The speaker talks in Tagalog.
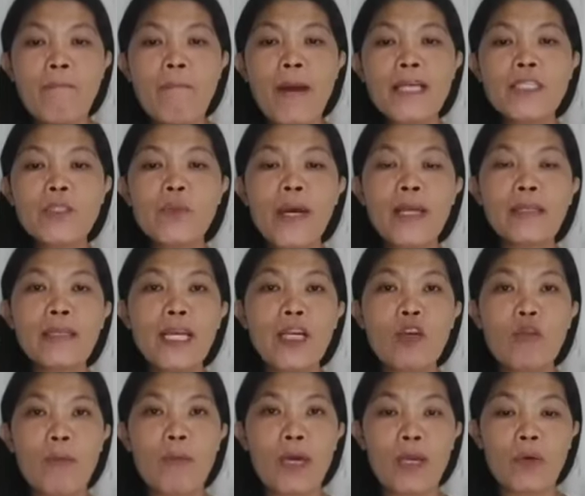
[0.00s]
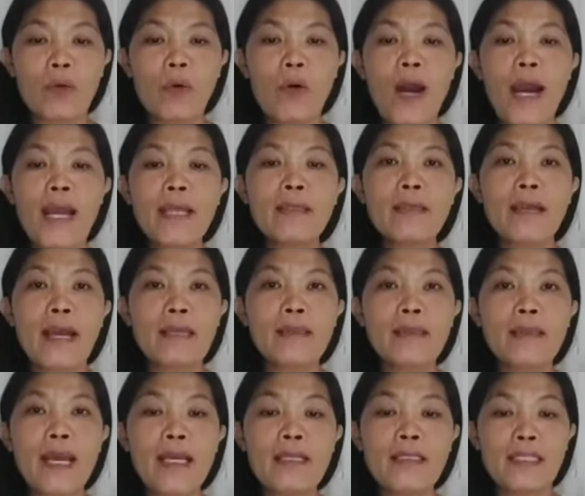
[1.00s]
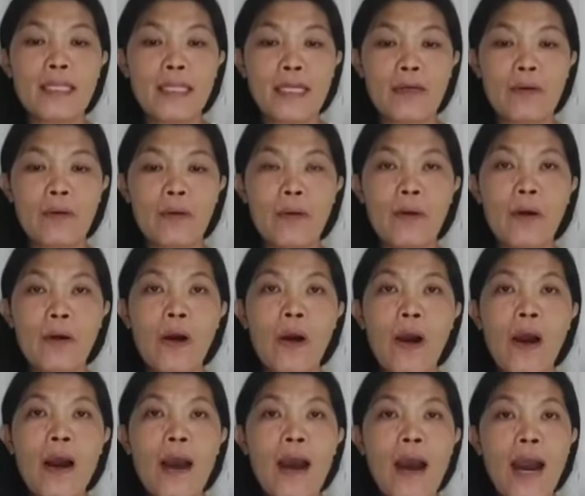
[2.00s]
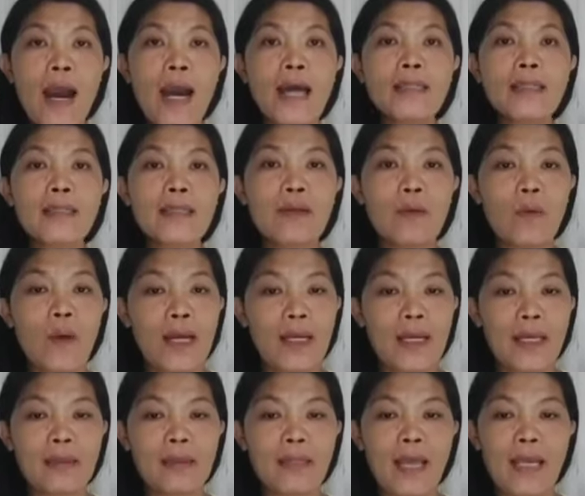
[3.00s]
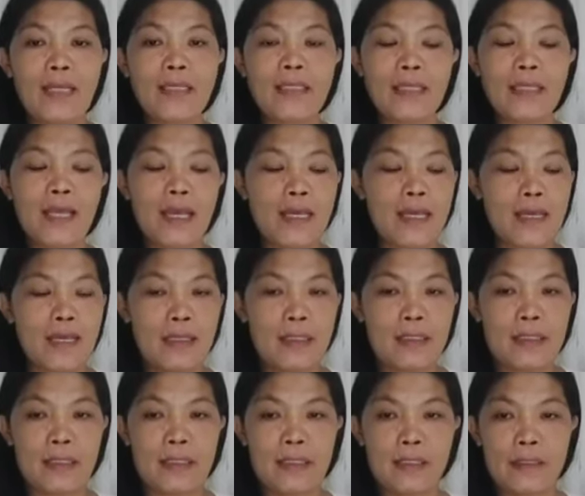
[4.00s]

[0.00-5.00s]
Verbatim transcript: Mas Maswerteng numero ay 35 at 46.